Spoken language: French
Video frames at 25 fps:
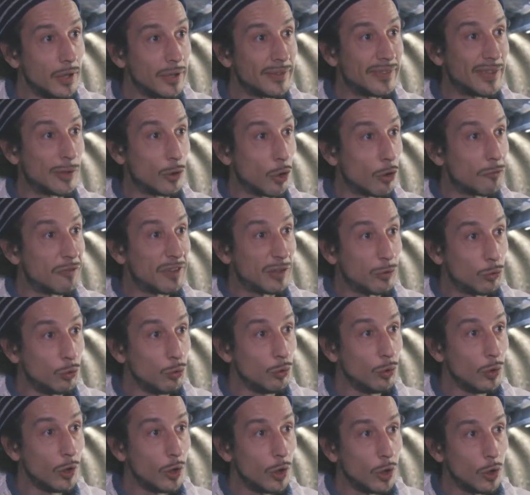C'est leur
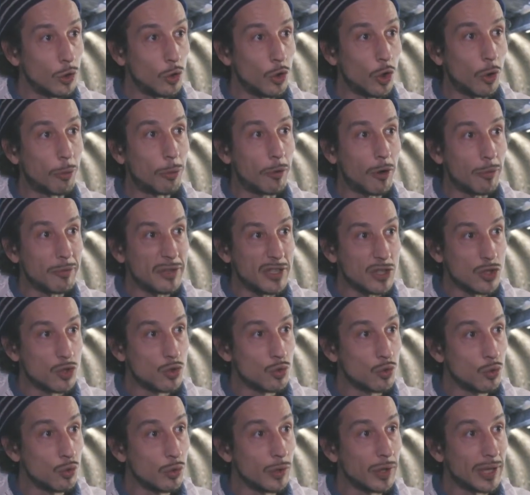vécu, leurs premiers
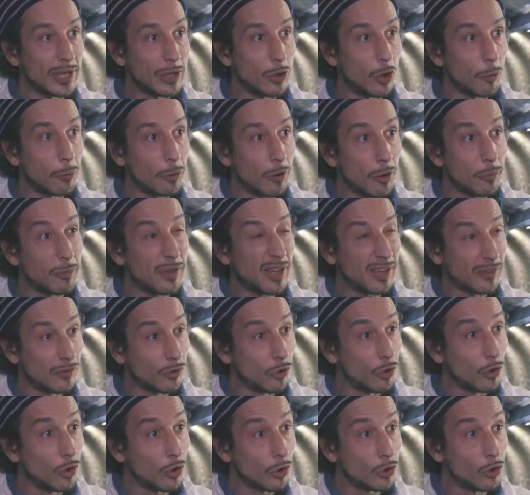jours et leurs premières
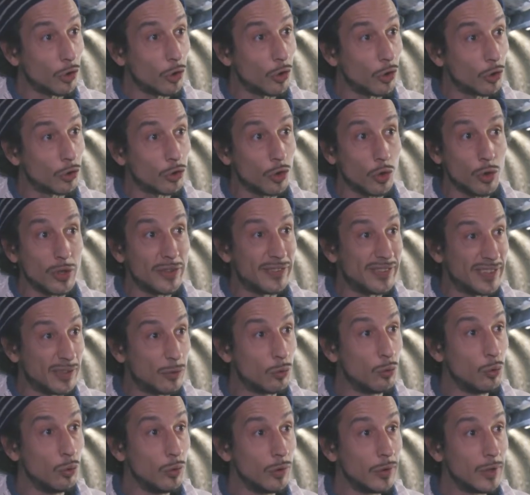heures dans, les
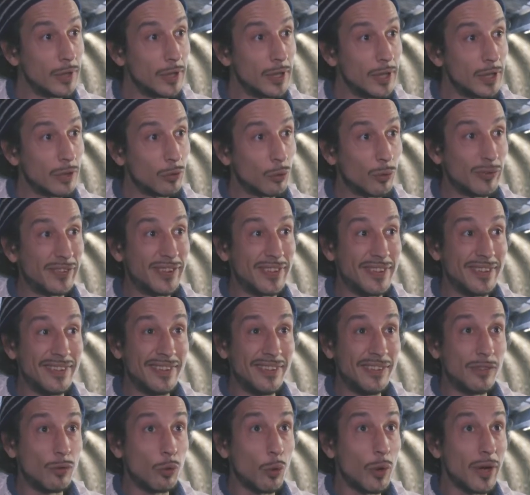égouts. Donc c'est
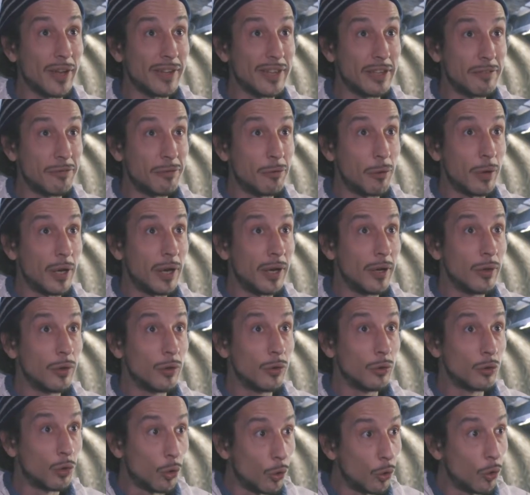des histoires des fois
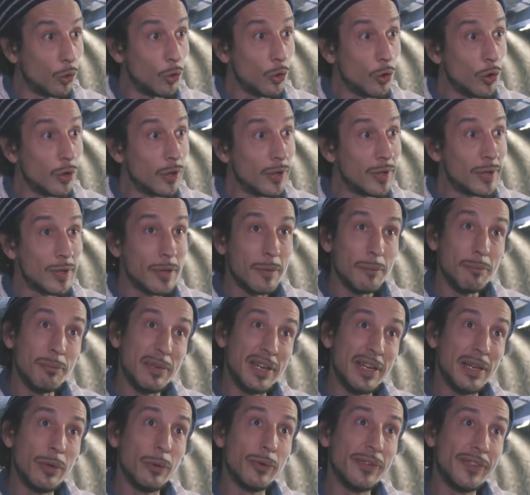euh, drôles,
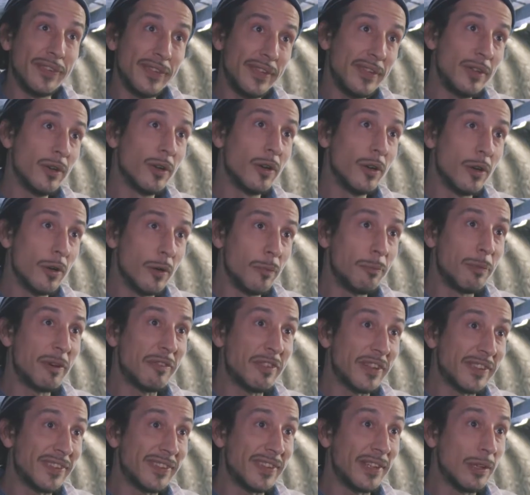mais aussi euh, pas
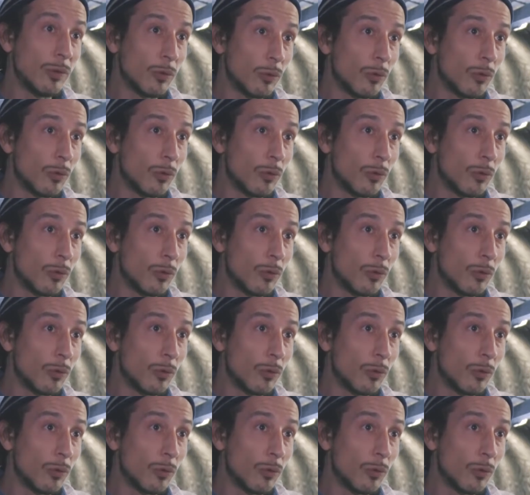faciles.